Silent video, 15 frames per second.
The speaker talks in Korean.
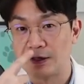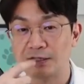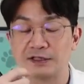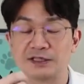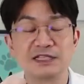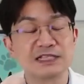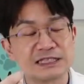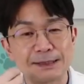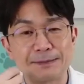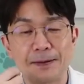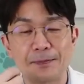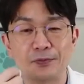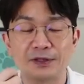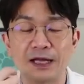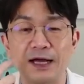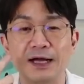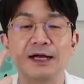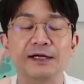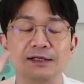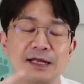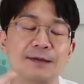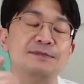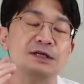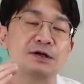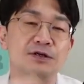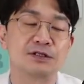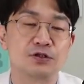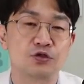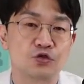즉 실제 맛보다 냄새가 훨씬